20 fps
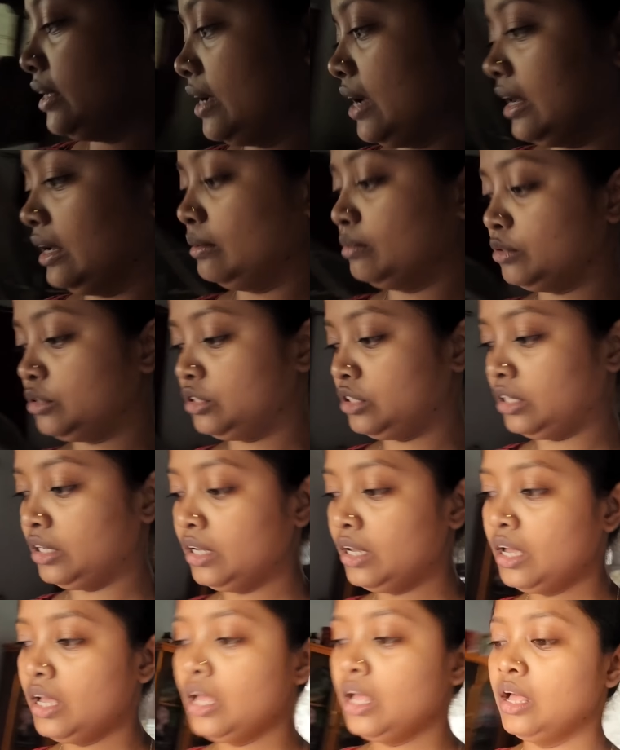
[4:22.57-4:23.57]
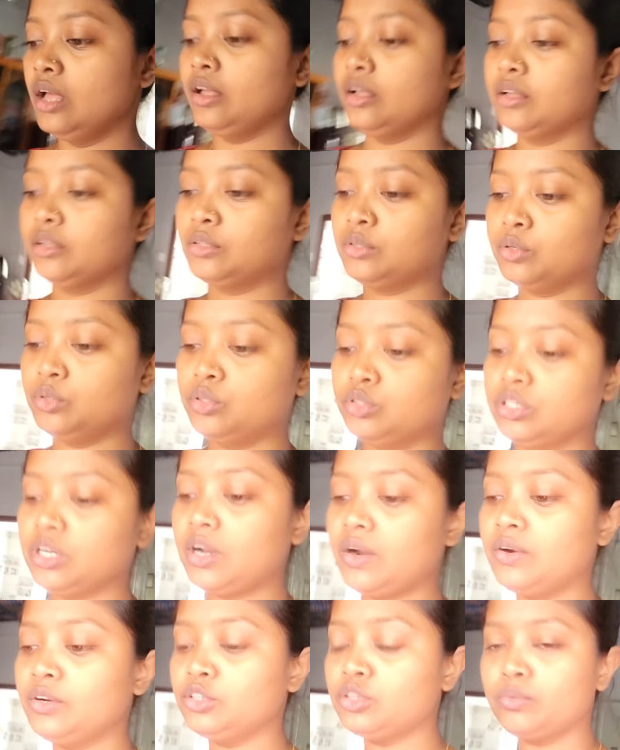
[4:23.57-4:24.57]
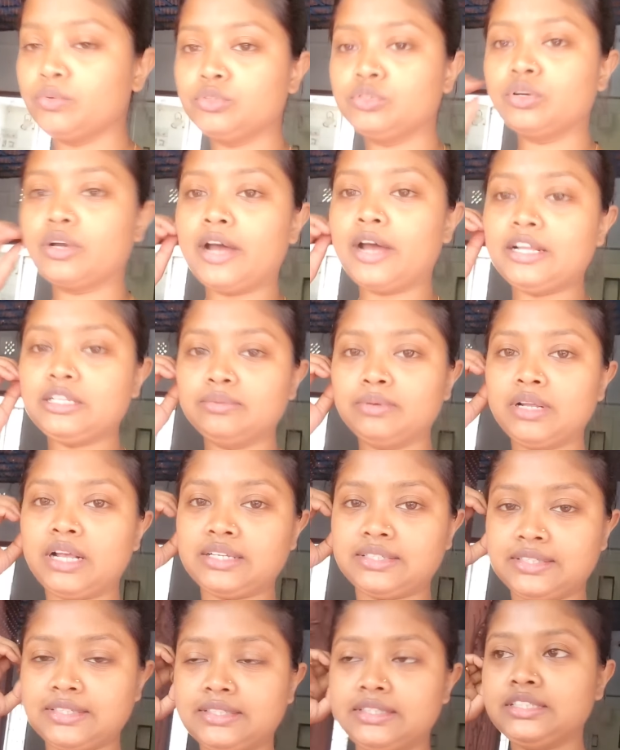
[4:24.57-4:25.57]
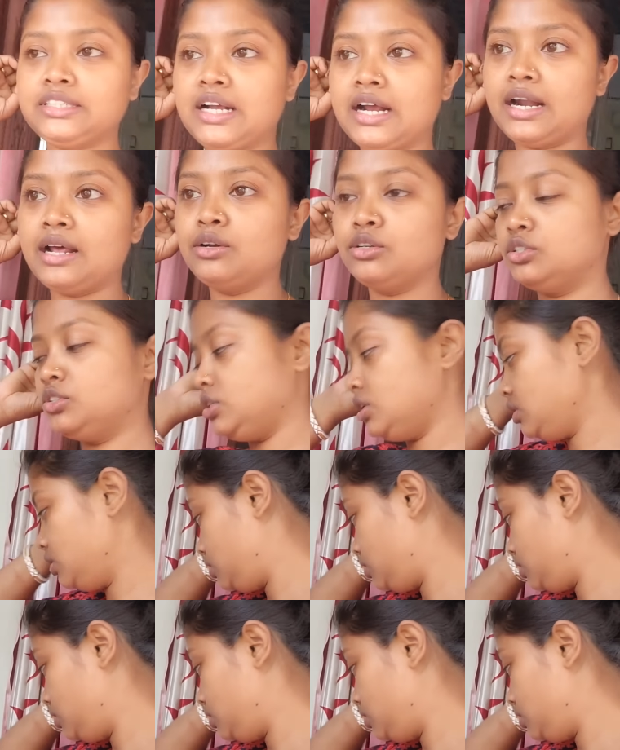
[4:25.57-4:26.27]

থেকে আলাপ হচ্ছে তো সে কারণে সমস্ত কাজবার আস্তে আস্তে সারা হচ্ছে